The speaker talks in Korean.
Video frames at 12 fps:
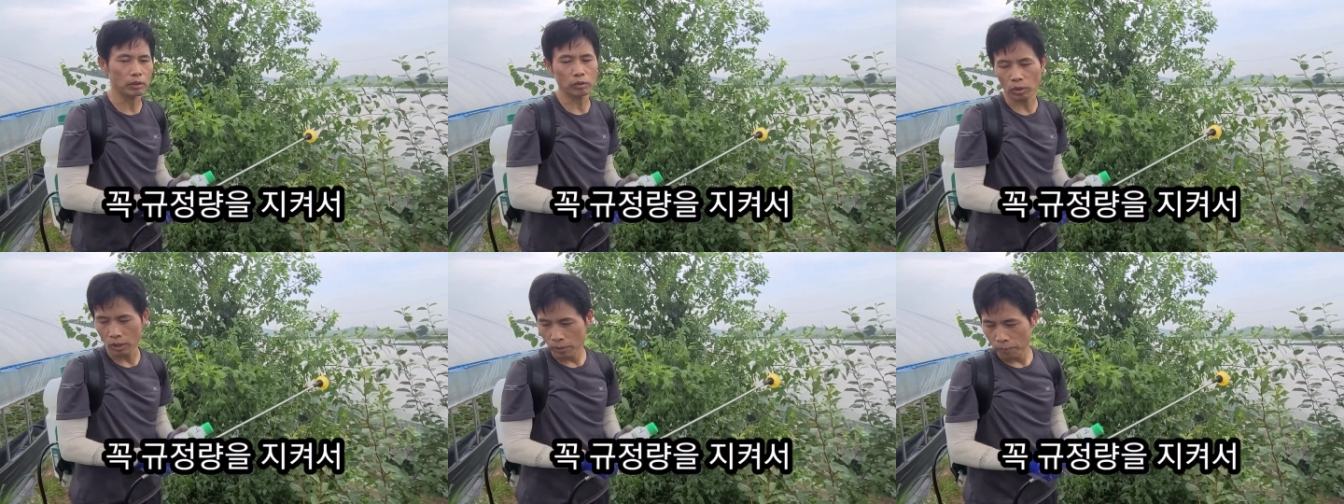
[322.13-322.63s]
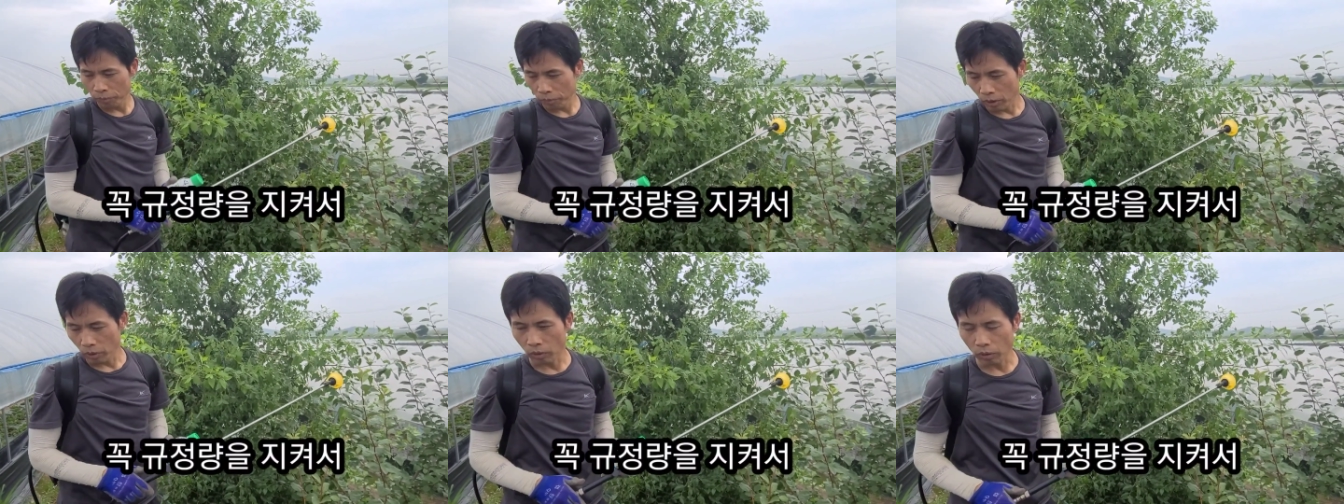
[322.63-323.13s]
그래서
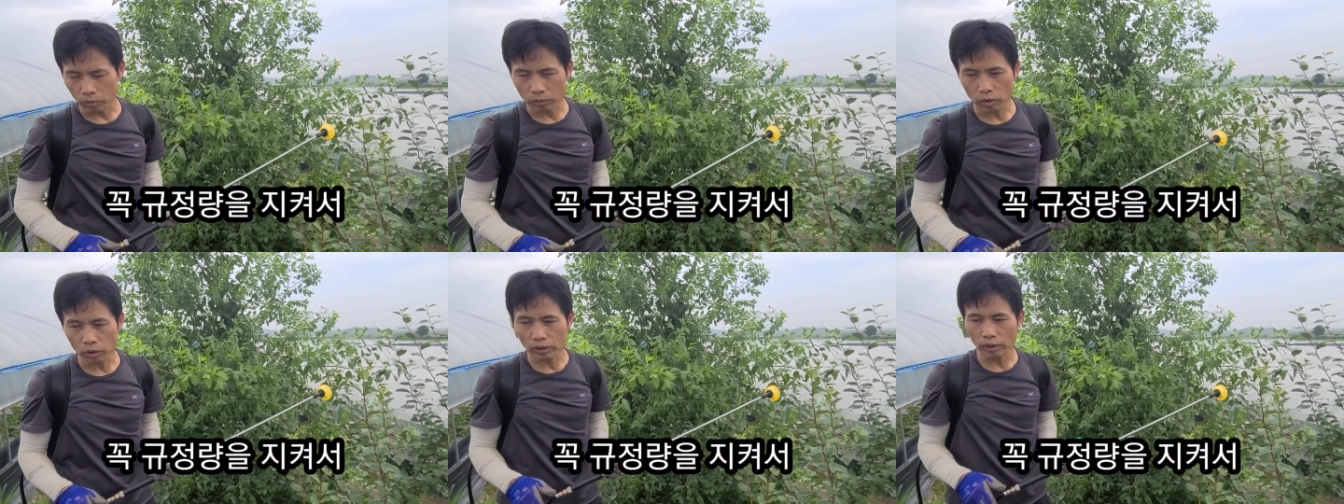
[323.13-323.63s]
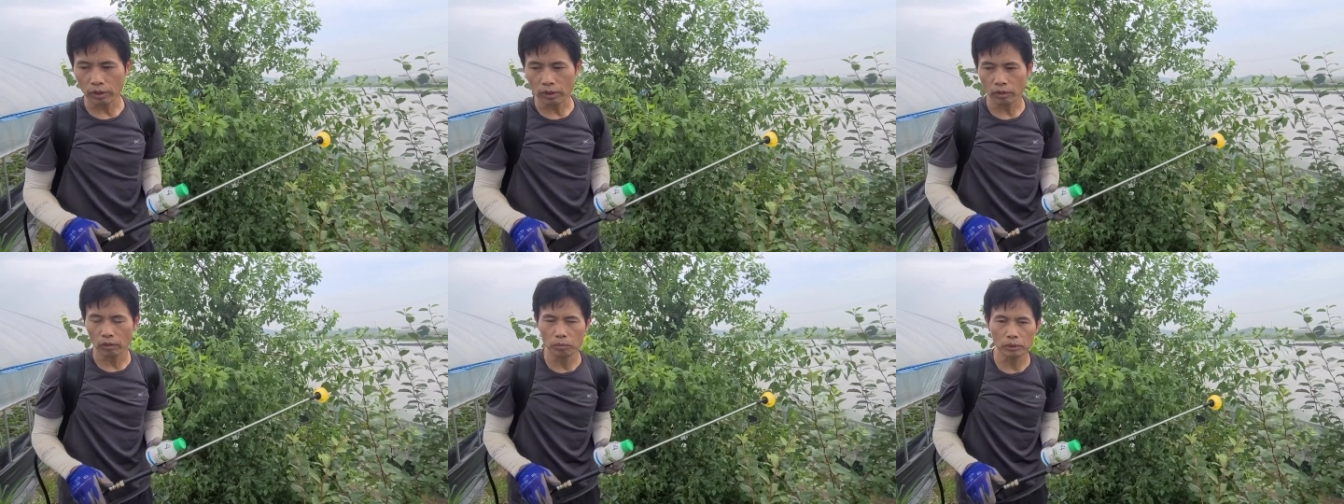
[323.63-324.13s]
어 저한테
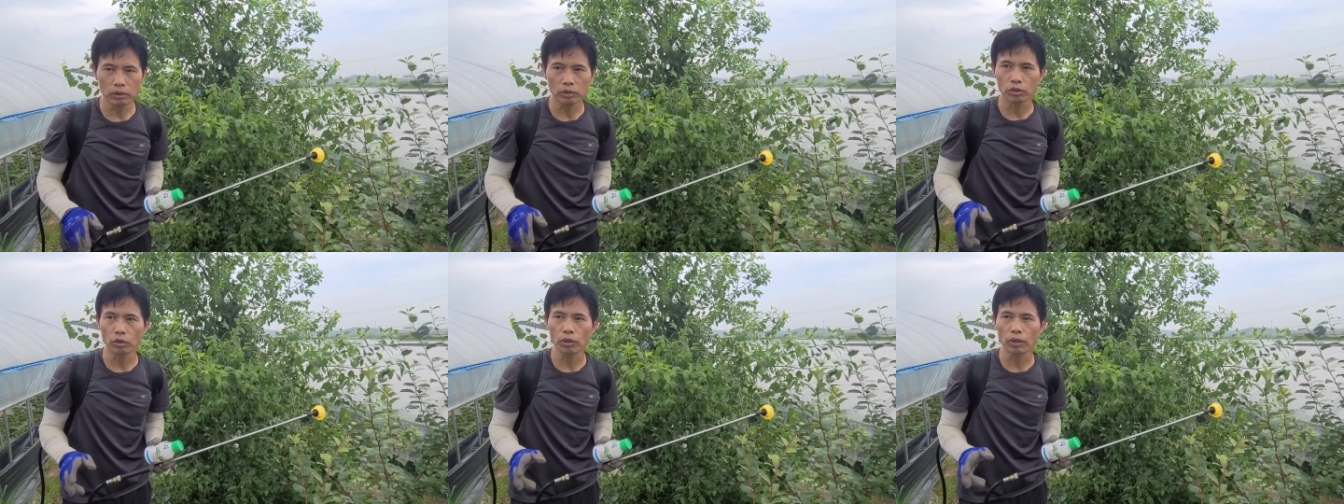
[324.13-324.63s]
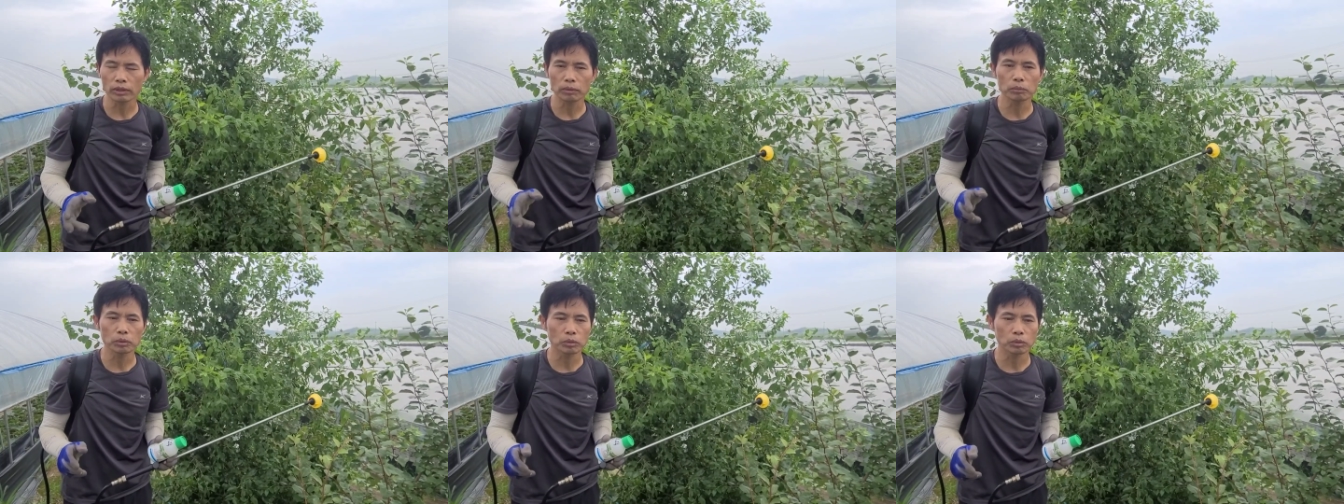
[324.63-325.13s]
얼마 전에 전화
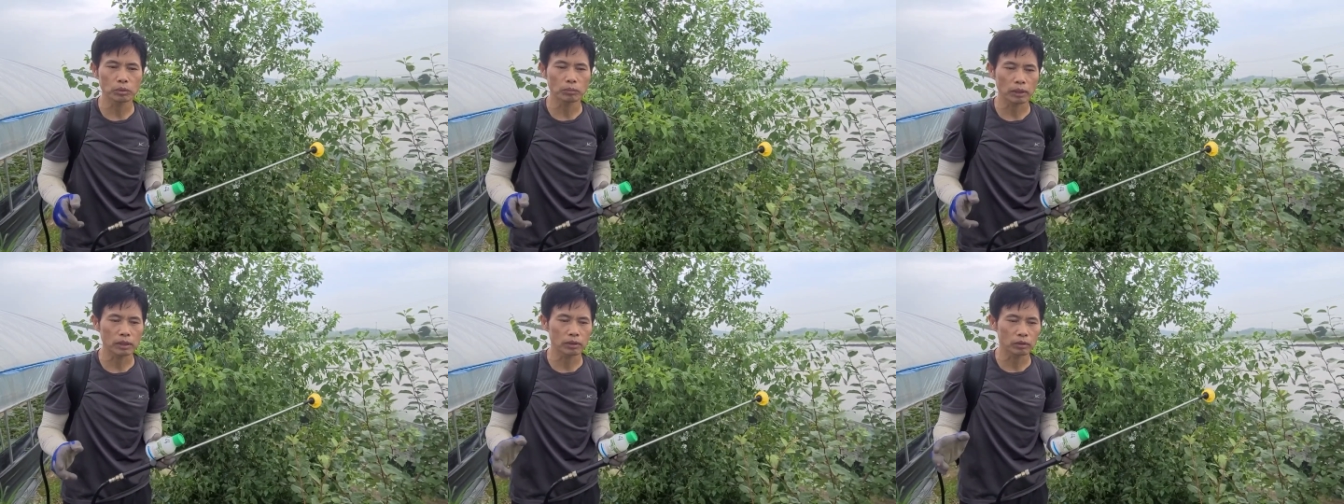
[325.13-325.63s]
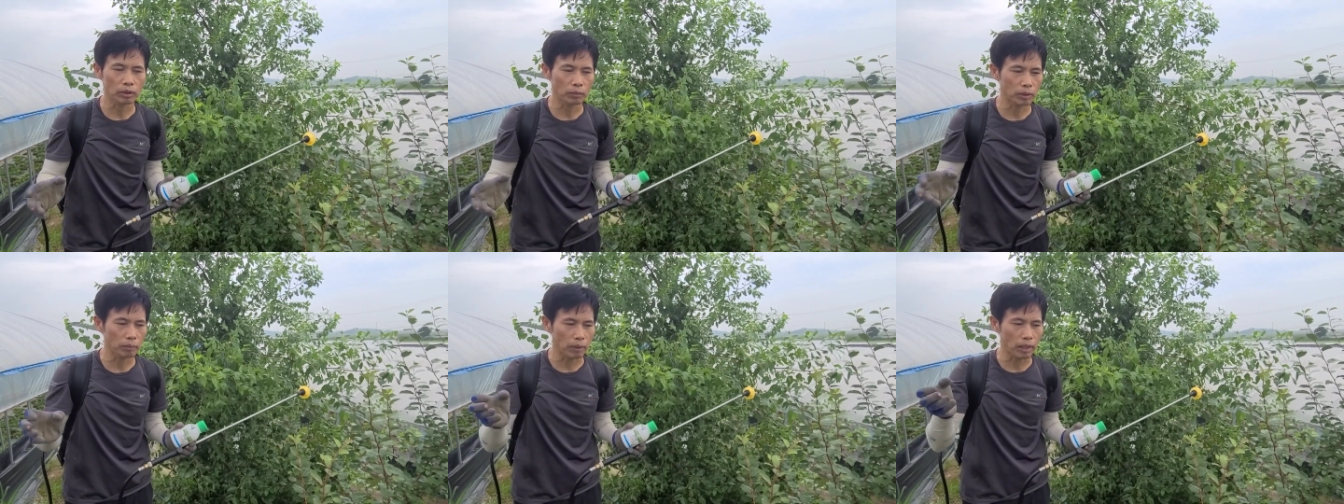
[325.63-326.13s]
왔던 분도 막 그것
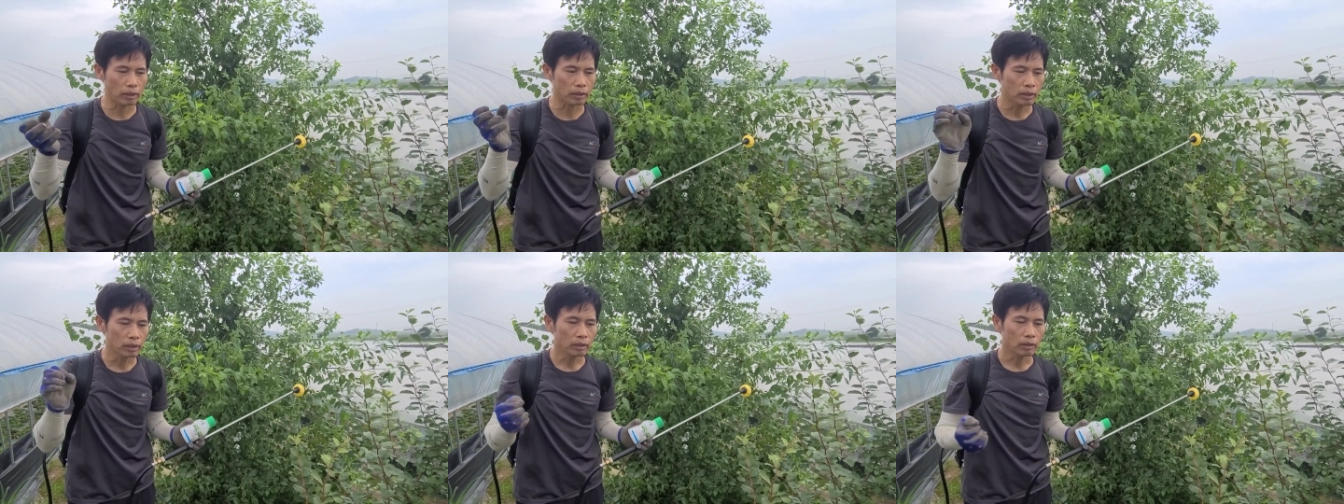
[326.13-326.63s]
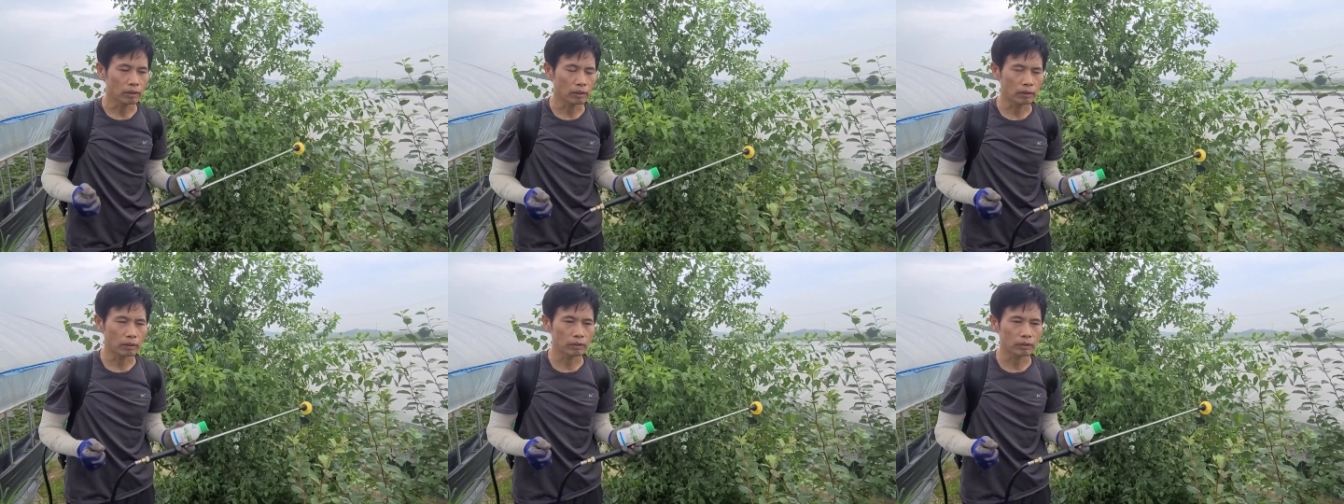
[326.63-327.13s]
때문에 막
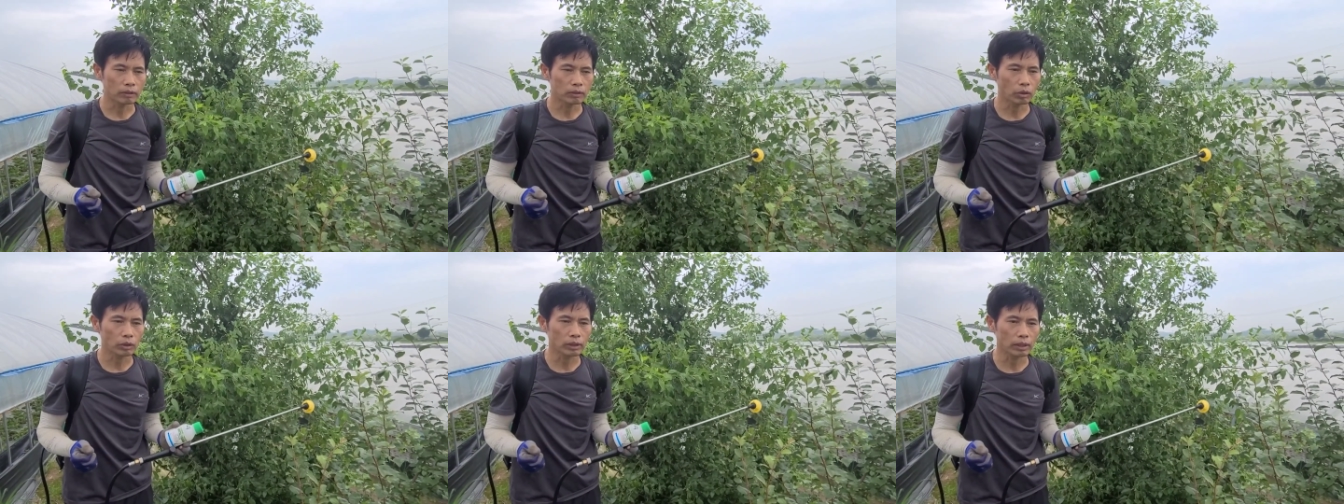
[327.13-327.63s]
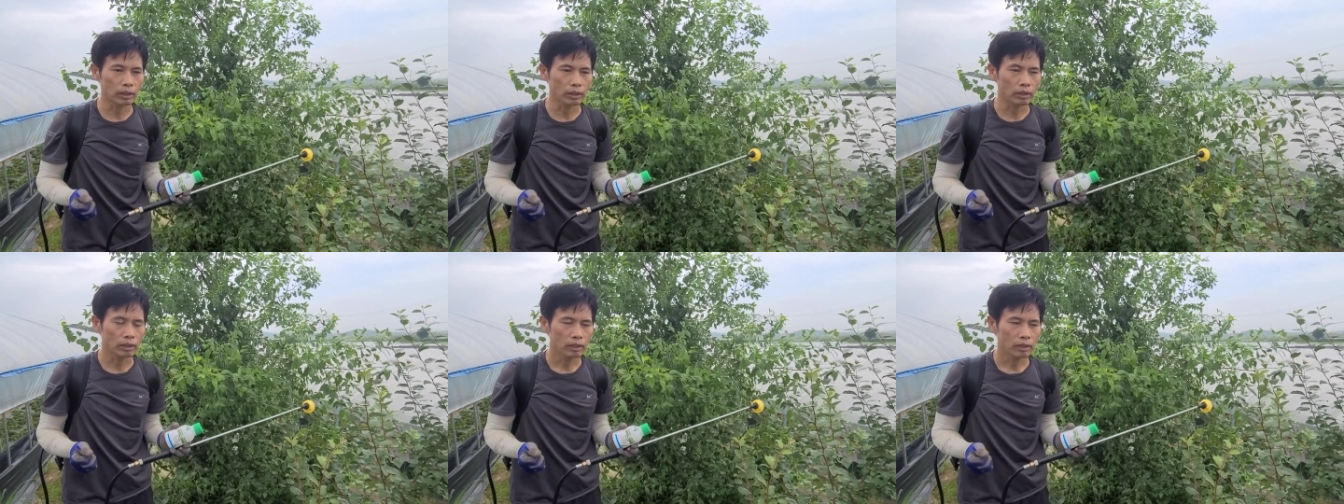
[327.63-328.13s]
어 저한테